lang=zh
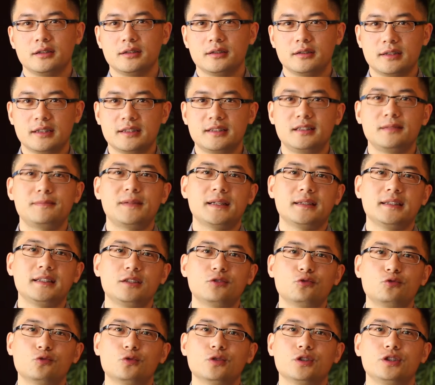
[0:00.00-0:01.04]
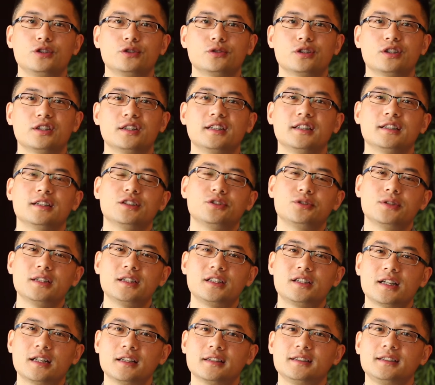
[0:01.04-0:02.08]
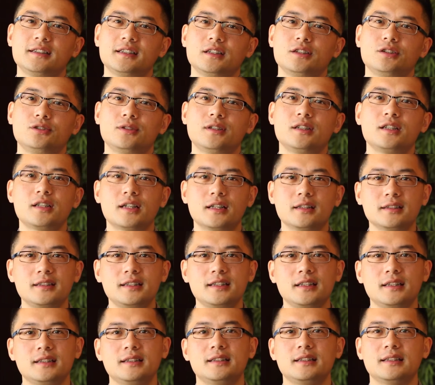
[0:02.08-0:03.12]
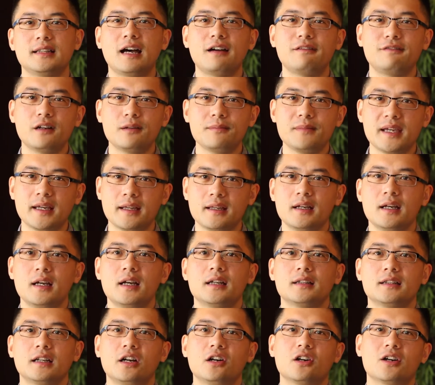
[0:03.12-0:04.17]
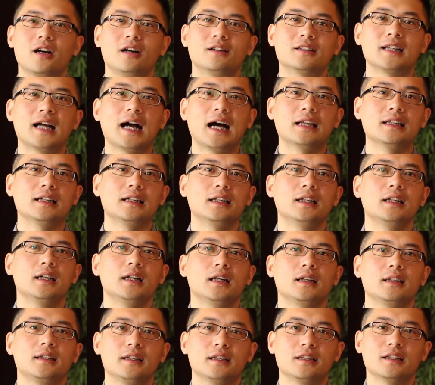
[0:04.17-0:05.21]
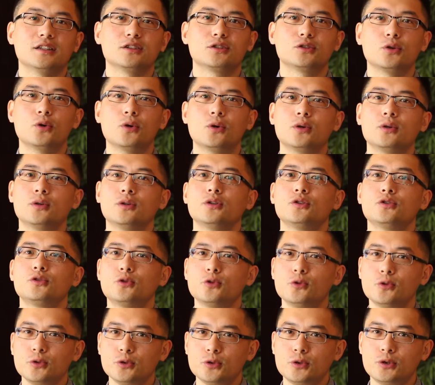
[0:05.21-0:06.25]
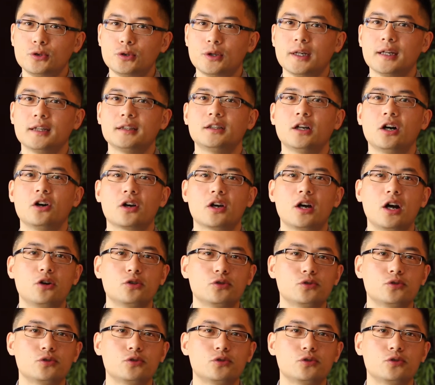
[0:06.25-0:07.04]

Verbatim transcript: 的基本义务就是你的学习成绩。学习成绩几大方面，它要考察的你的从中学到高